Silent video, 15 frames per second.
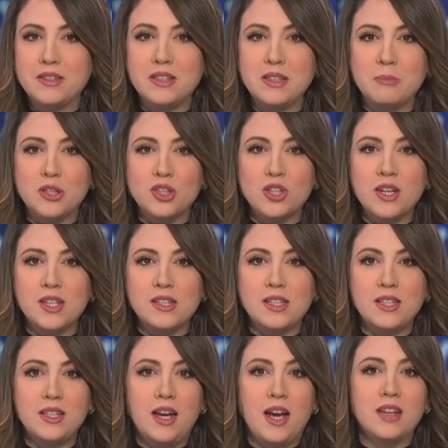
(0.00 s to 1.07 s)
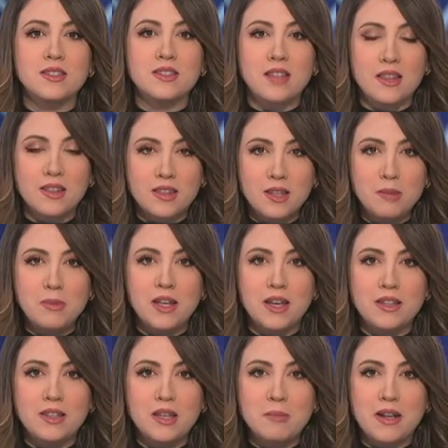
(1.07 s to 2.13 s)
بشتارزي عن تنظيم
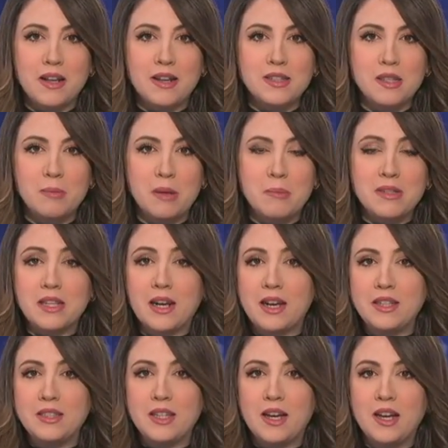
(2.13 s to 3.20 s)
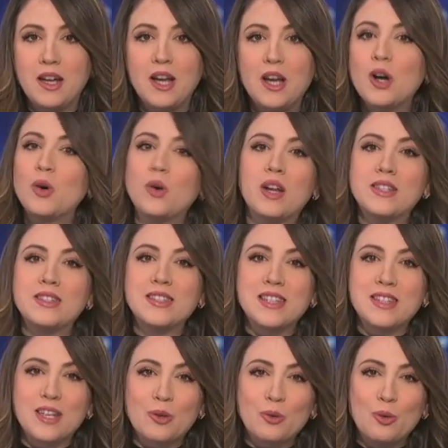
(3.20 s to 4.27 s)
أيام القصبة المسرحية والتي
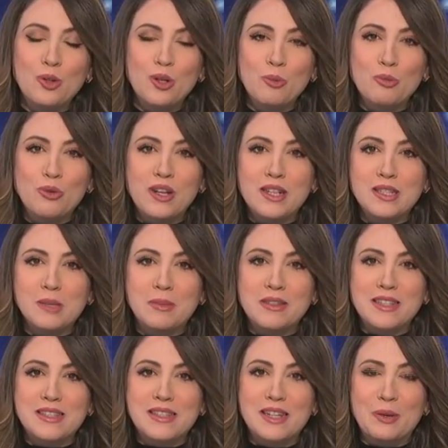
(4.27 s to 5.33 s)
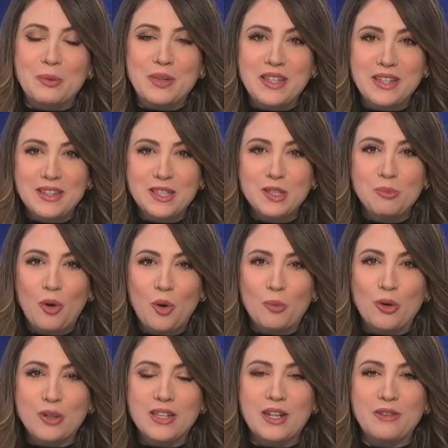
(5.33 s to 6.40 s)
ستكون مناسبة سنوية تجمع
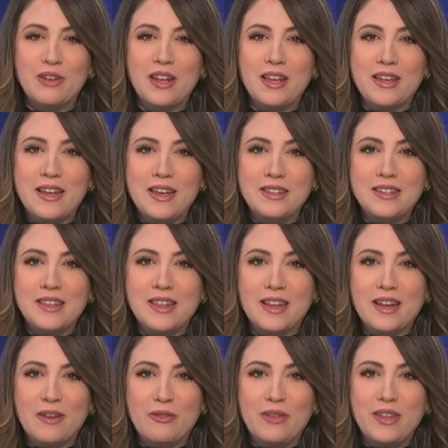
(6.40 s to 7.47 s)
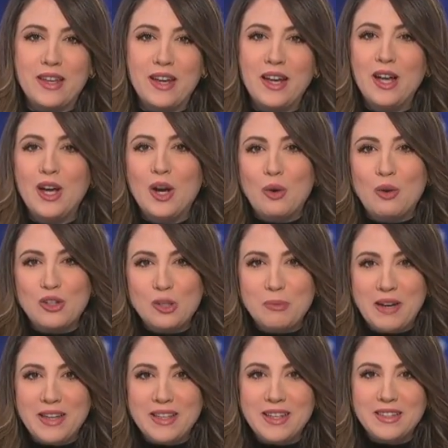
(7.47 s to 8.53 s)
مختلف الهيئات الثقافية
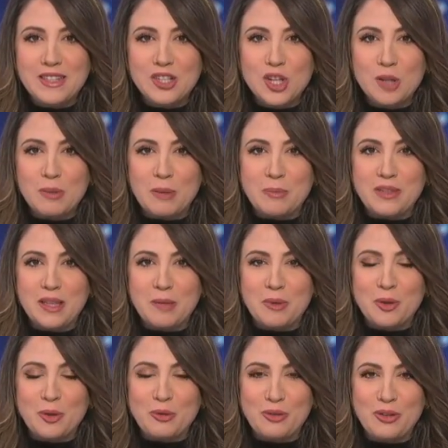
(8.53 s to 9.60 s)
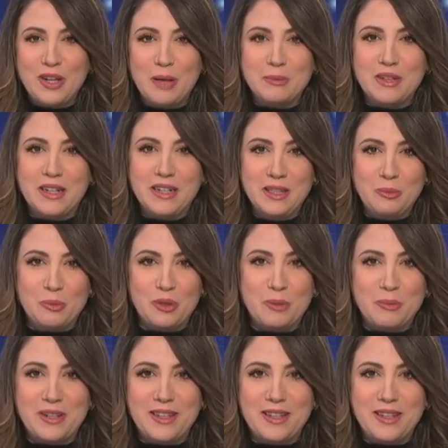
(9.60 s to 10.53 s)
والجمعيات الشبابية ميكروفون عبد الرحيم بونمري